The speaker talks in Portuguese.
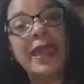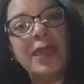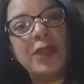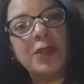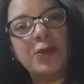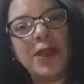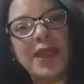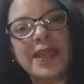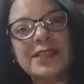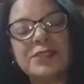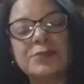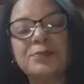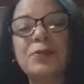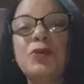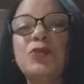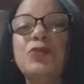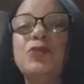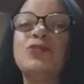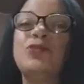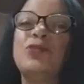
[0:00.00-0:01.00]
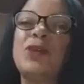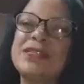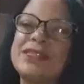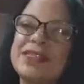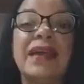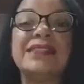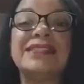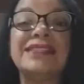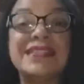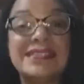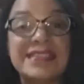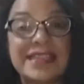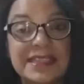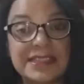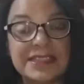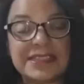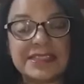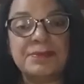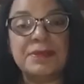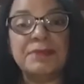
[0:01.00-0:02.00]
Eu respondo, às vezes
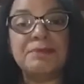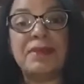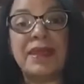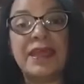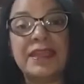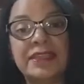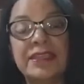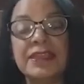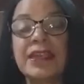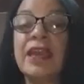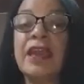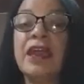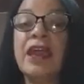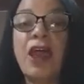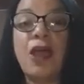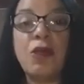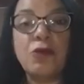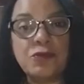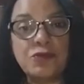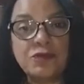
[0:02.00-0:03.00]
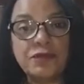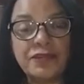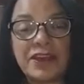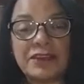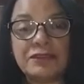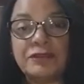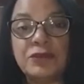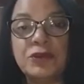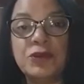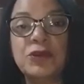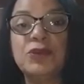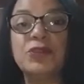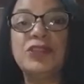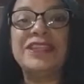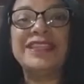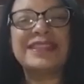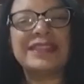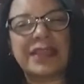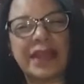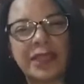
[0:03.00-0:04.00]
elas me pedem algum favor
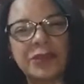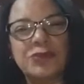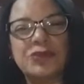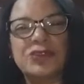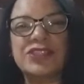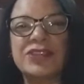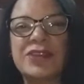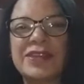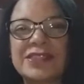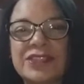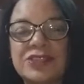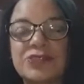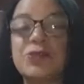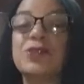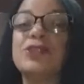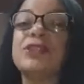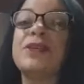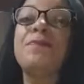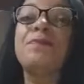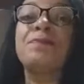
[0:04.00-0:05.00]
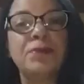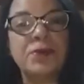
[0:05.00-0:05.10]
de tradução, essas coisas,